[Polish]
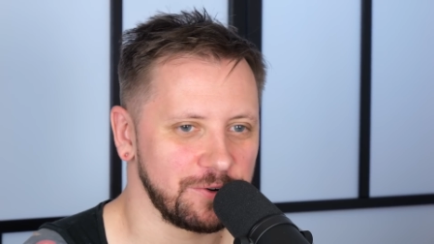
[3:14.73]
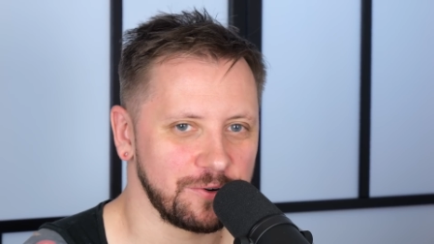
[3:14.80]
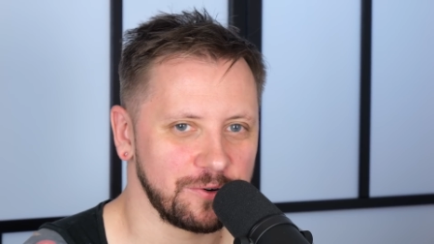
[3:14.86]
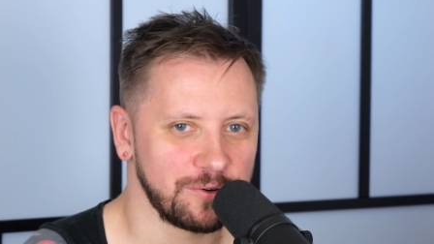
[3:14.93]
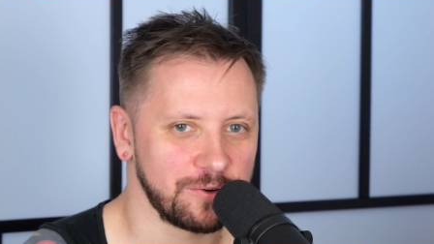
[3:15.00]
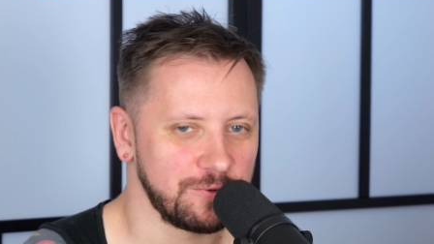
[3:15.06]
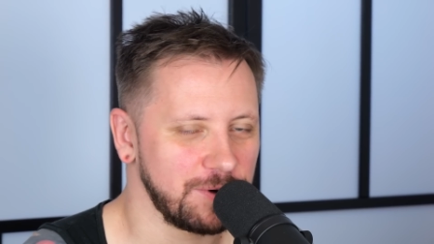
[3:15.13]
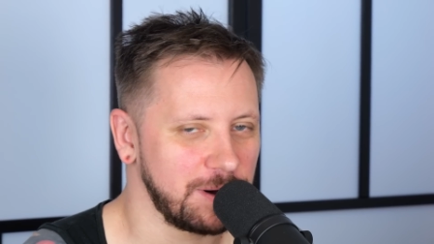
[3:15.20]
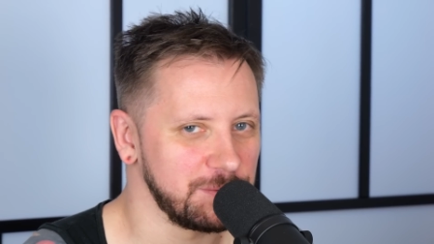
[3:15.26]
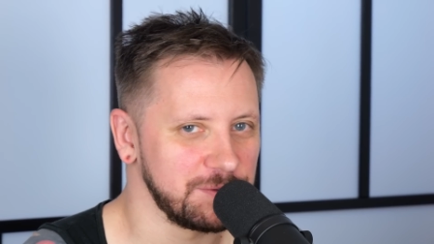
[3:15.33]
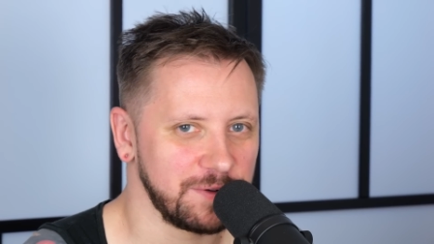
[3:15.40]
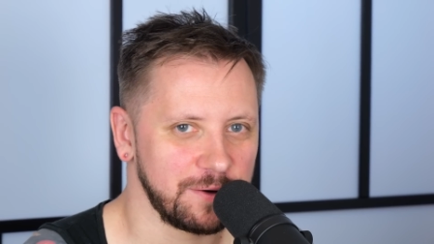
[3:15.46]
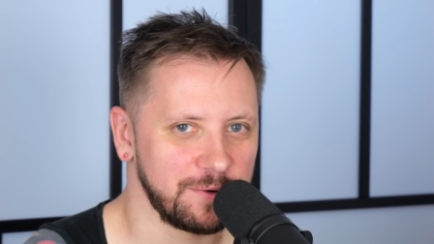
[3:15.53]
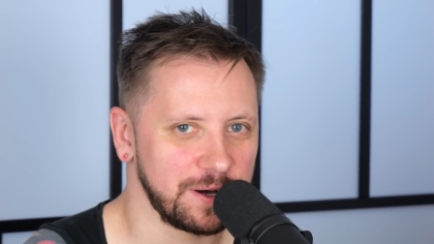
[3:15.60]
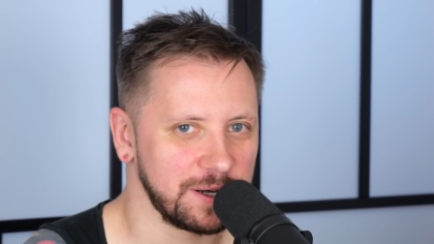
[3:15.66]

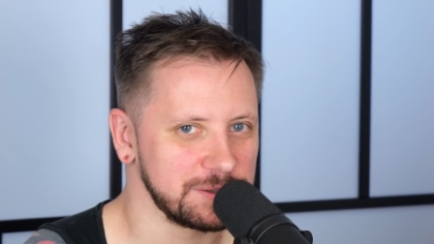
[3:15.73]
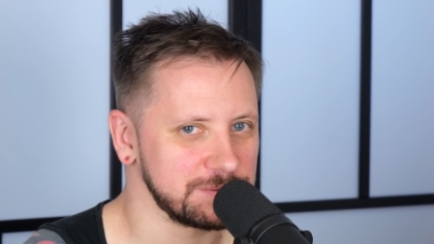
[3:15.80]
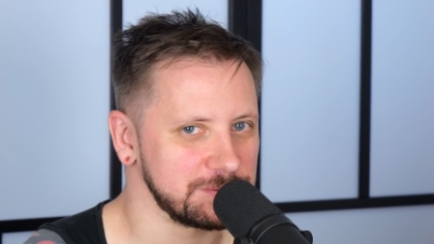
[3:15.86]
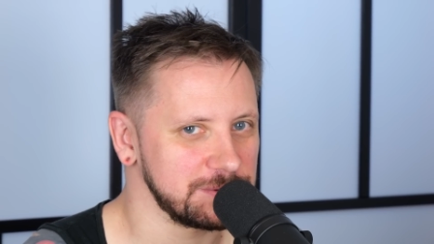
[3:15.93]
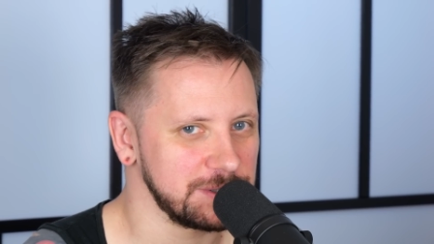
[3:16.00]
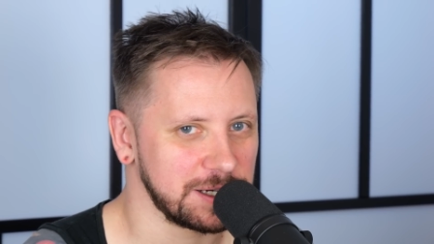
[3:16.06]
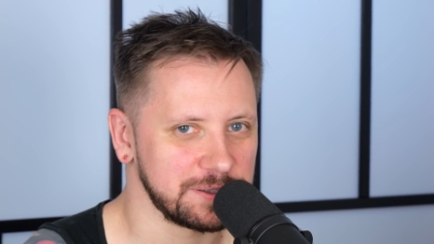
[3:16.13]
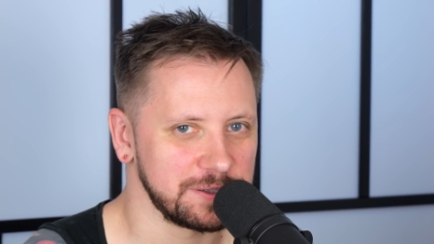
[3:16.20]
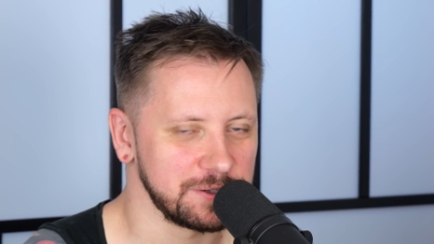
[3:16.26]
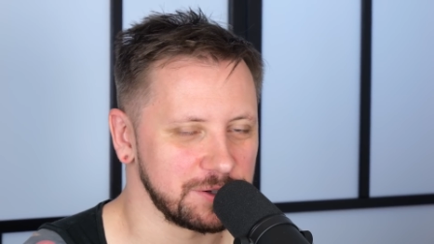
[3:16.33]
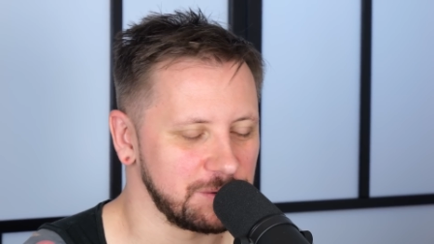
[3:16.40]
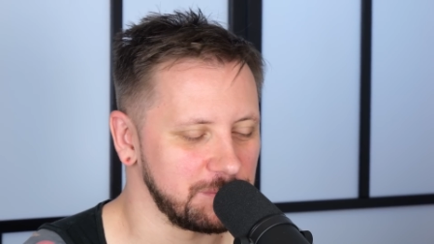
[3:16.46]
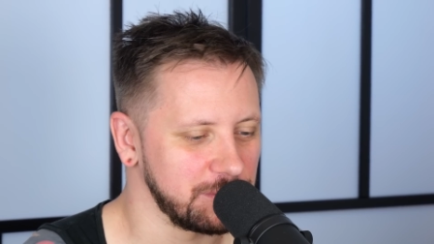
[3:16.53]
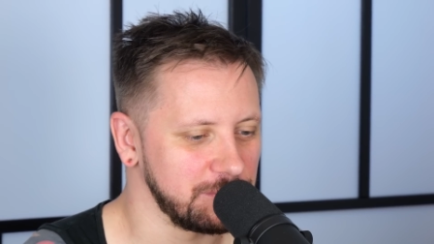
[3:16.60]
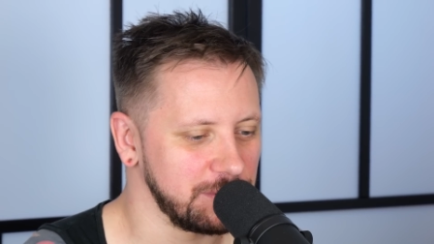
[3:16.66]
okłamywała jak
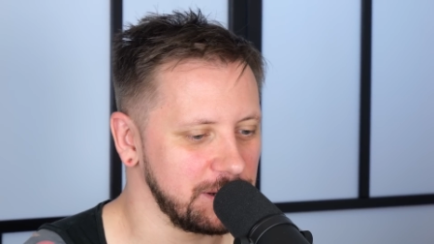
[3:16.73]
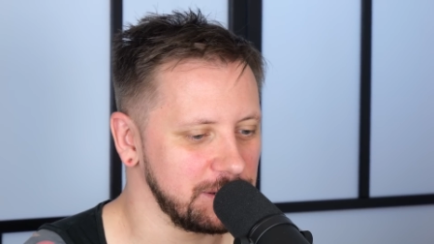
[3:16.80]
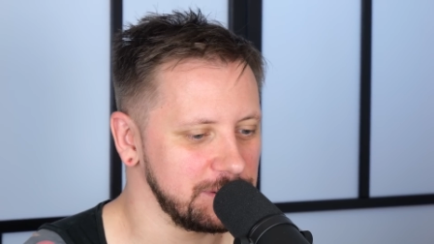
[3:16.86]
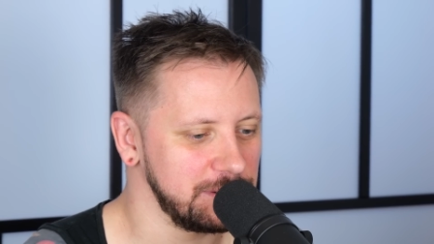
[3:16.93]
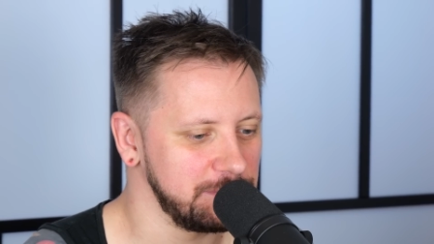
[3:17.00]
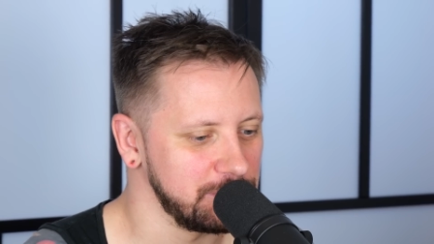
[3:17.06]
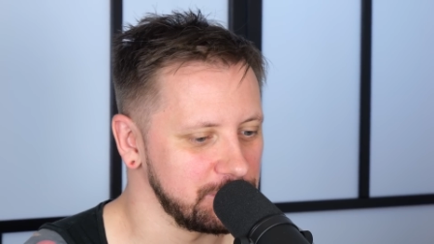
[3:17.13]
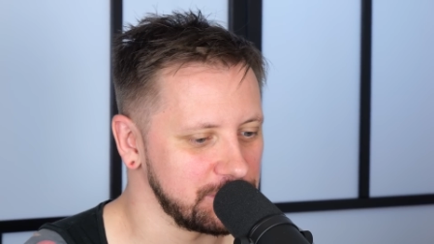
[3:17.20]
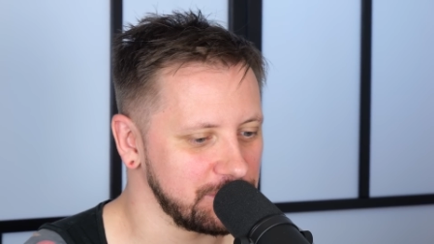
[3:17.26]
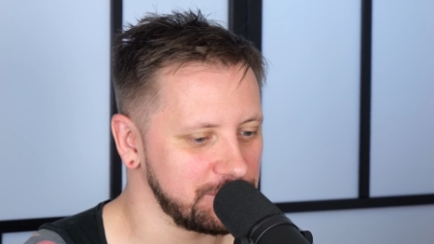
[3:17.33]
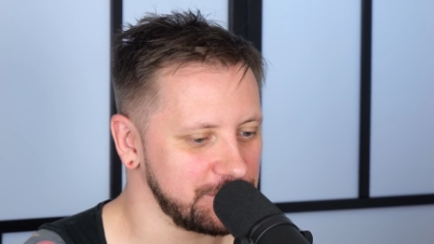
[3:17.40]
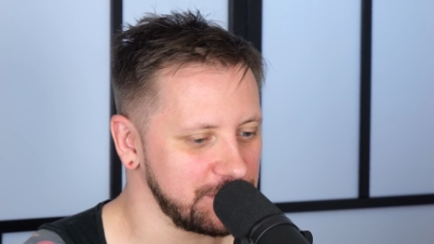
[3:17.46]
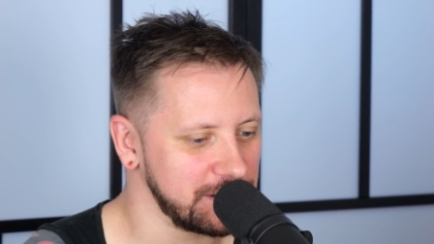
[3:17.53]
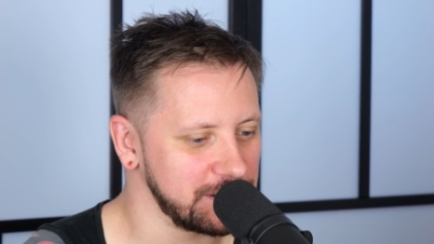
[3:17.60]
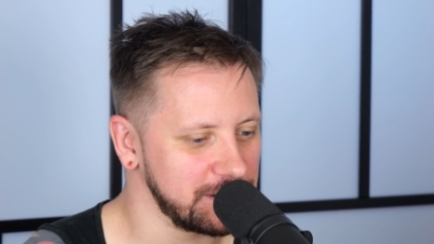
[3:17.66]
tylko mogła i był to
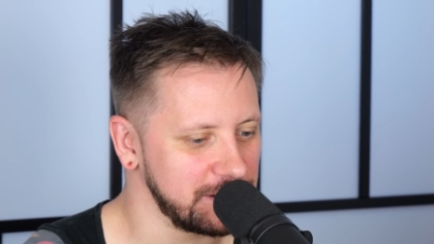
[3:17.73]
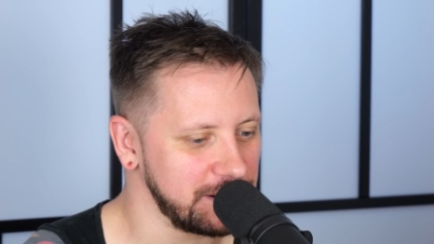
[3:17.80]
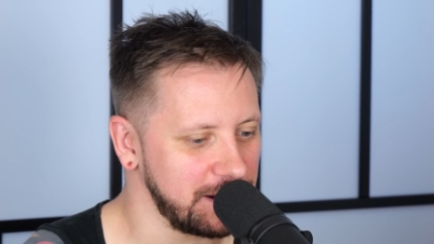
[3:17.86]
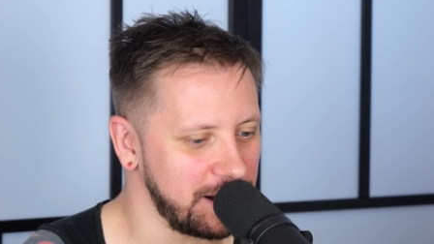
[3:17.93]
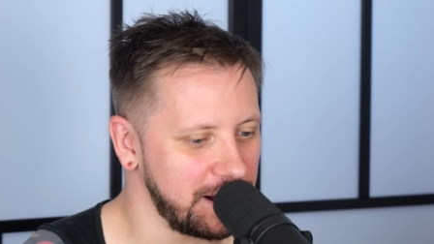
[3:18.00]
Frank